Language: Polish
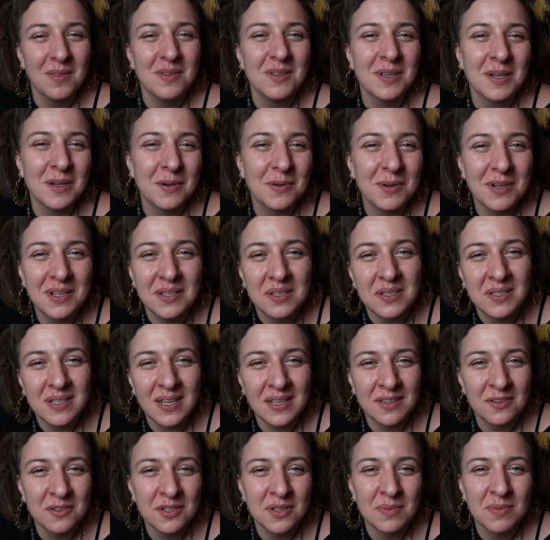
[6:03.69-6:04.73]
Dziękuję Ci za
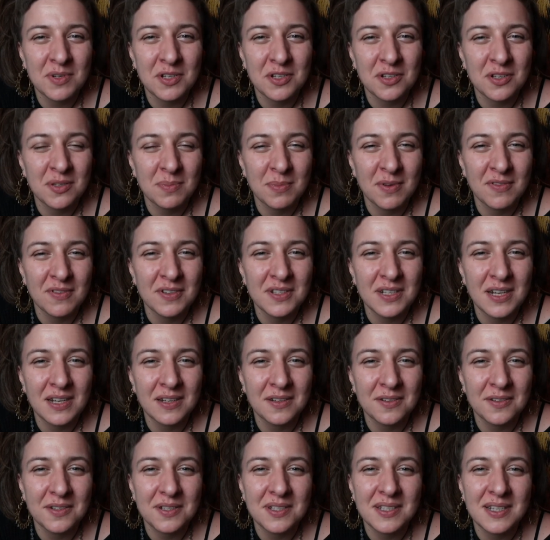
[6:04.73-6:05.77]
to, że bierzesz
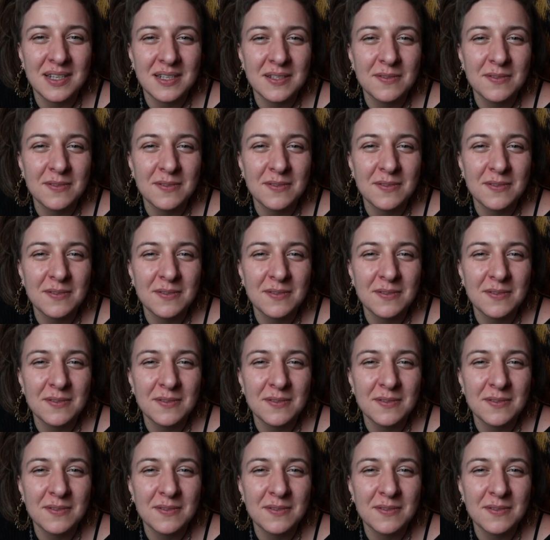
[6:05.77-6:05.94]
odpowiedzialność za